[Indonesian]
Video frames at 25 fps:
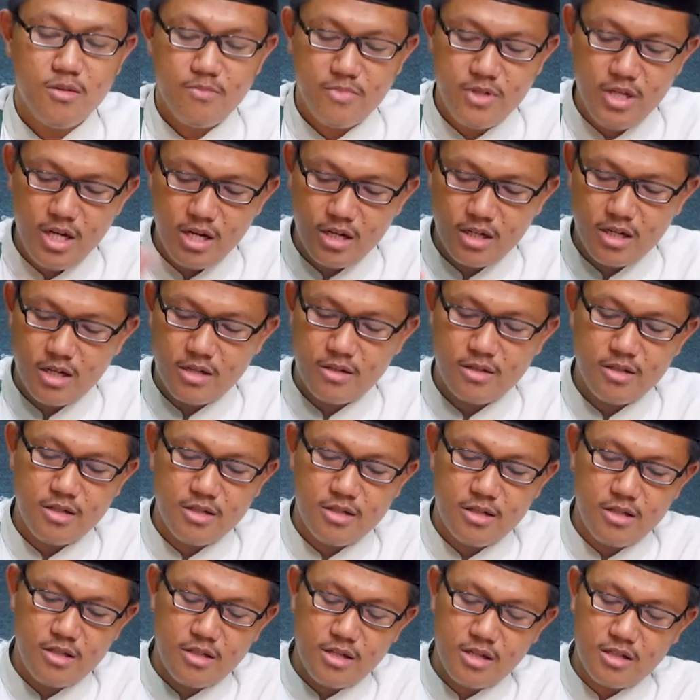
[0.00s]
Biarkan ya,
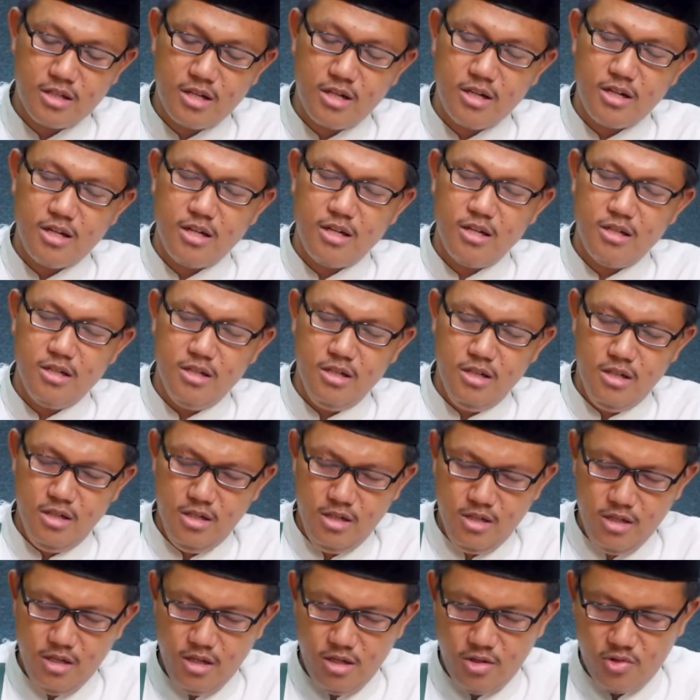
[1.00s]
kala.
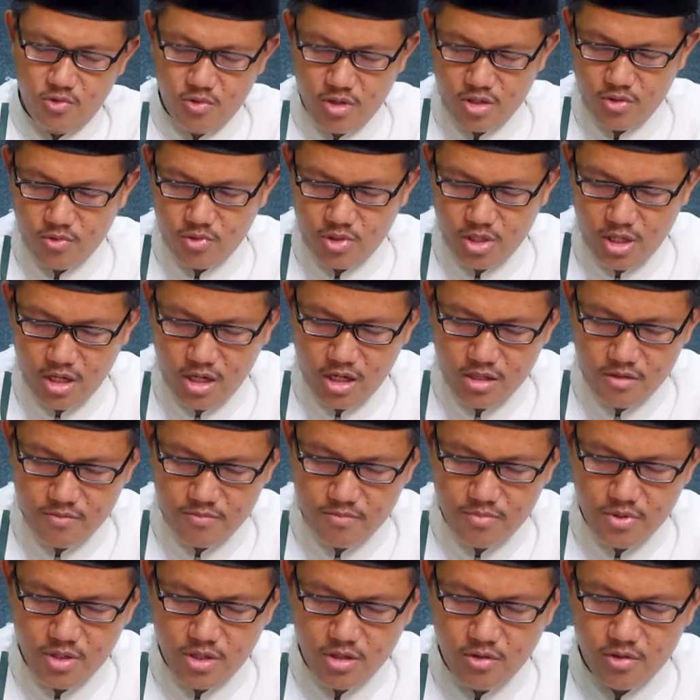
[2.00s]
Suatu
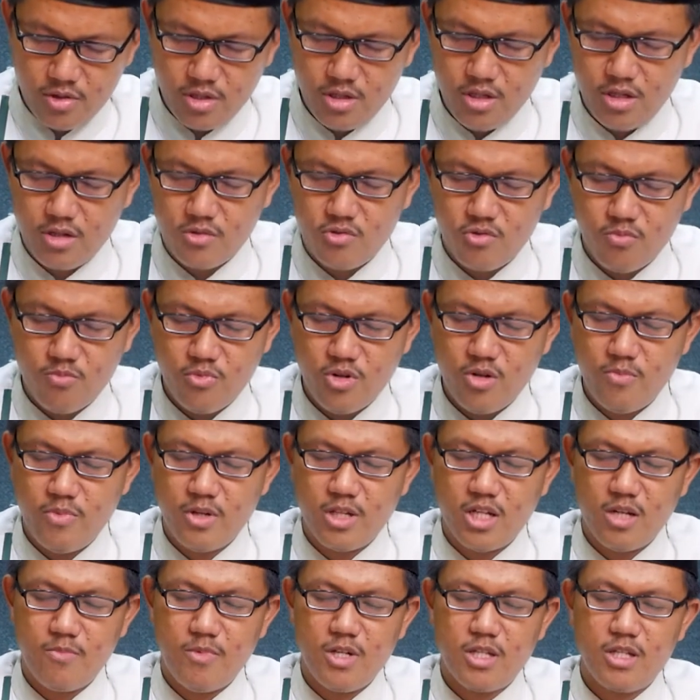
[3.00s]
saat beliau sedang kumpul
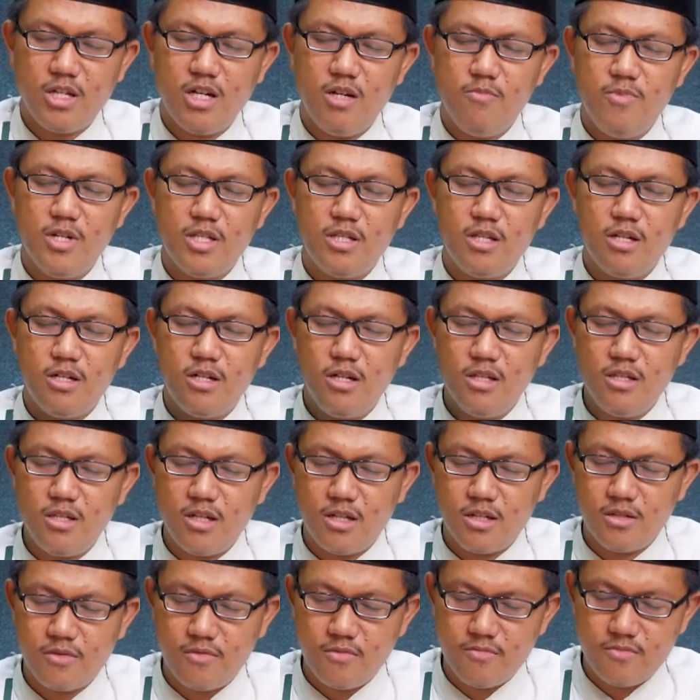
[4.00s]
bersama sahabatnya
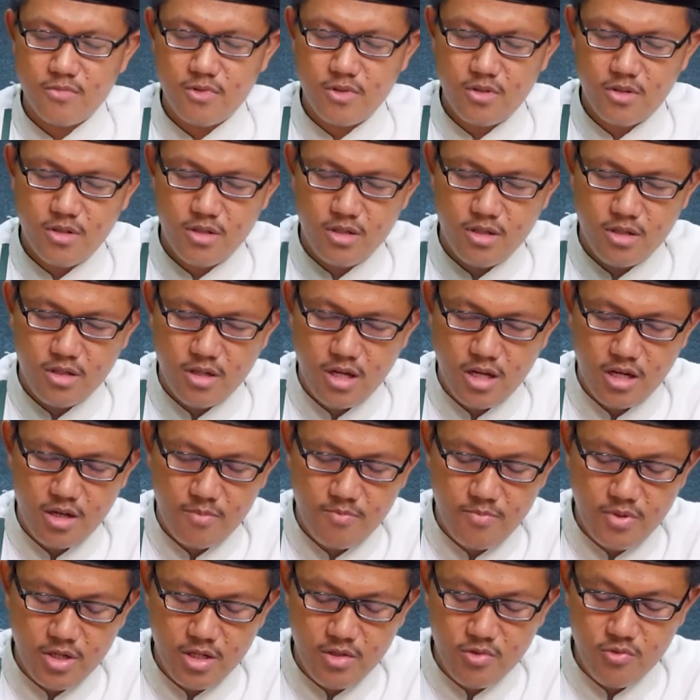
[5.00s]
datang uh,
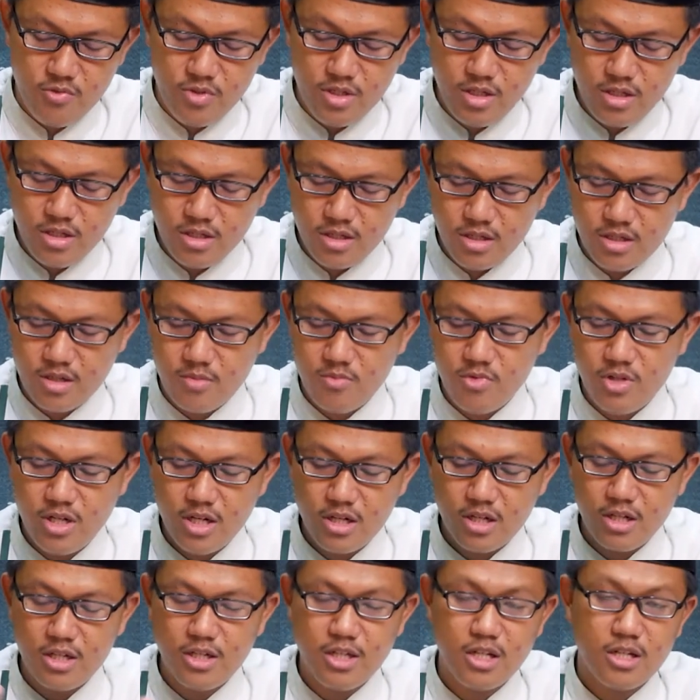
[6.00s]
Arab Badui
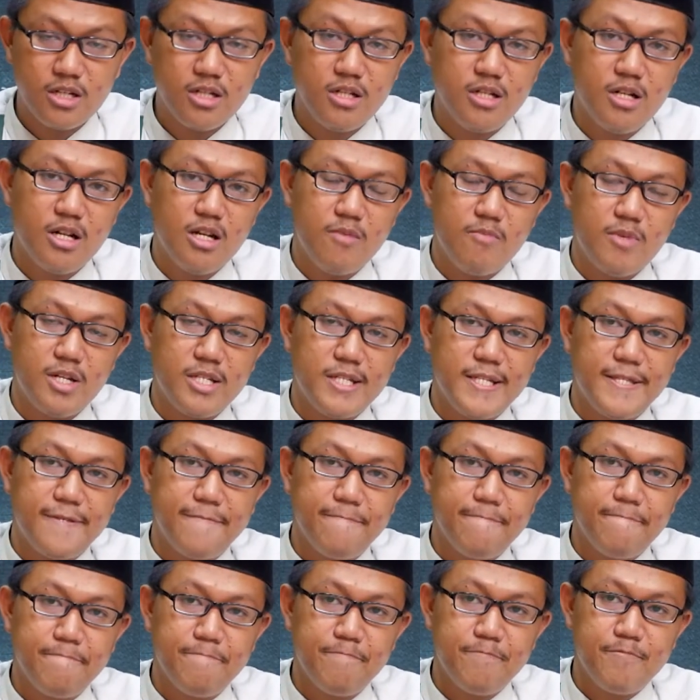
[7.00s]
kemudian kencing di dalam masjid.
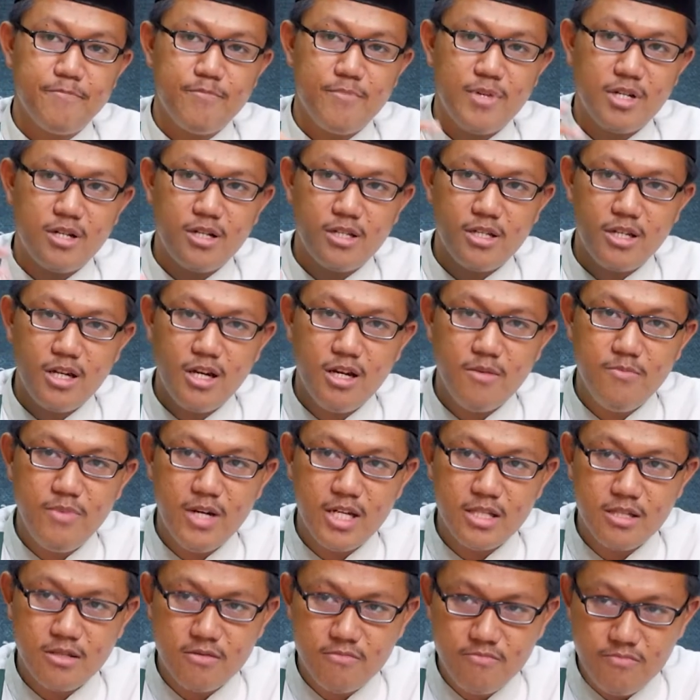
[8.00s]
Maka
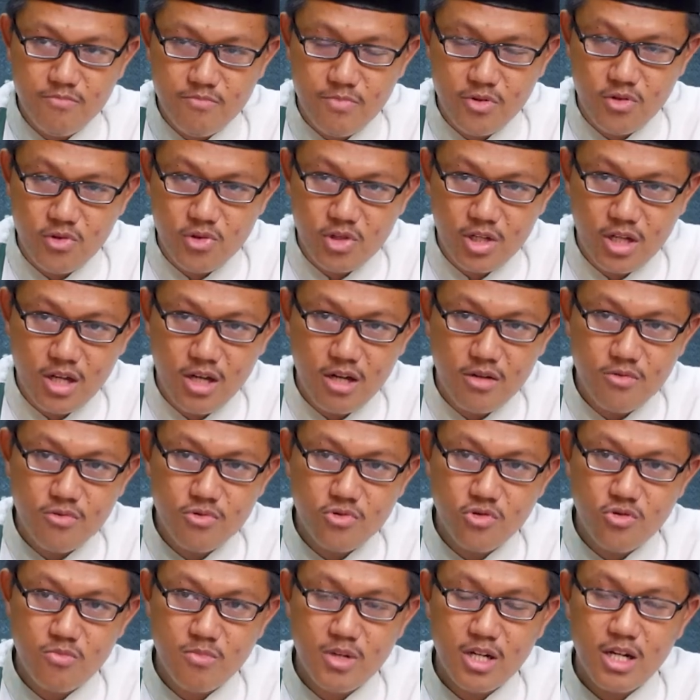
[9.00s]
sahabat berusaha
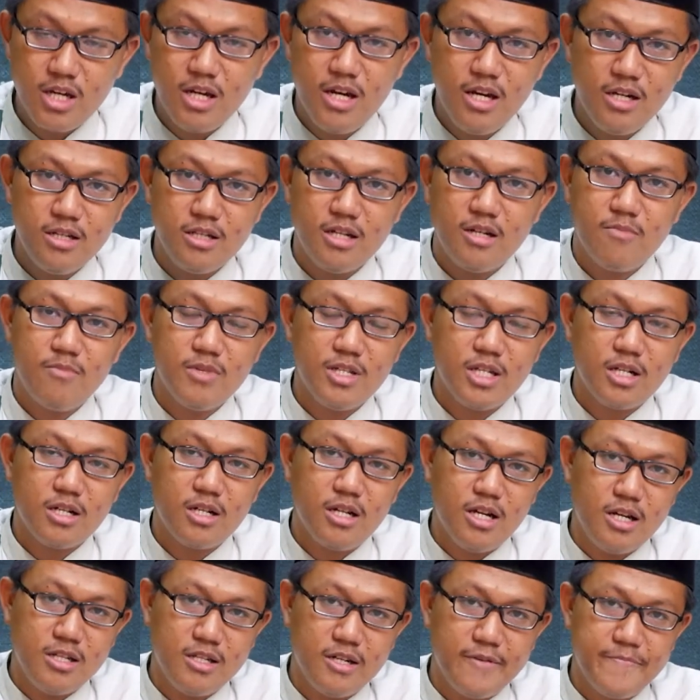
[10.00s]
untuk menahannya,
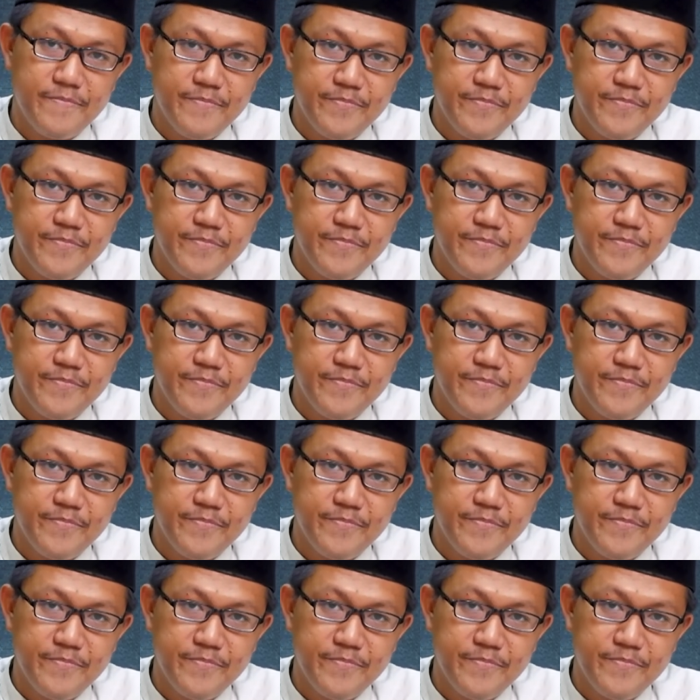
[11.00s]
mencegahnya.